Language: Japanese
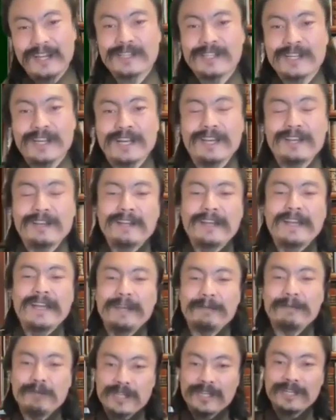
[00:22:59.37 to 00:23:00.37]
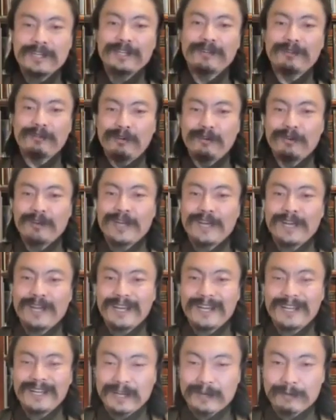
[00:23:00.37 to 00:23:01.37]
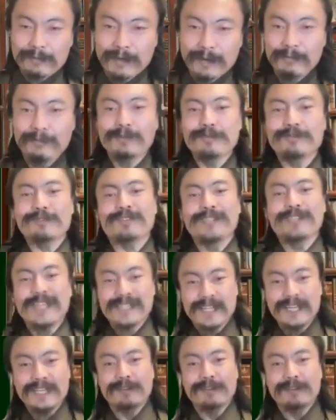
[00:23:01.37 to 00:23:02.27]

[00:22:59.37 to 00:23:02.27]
はい、じゃあ、エビチリと、えー、なんか麻婆豆腐くださ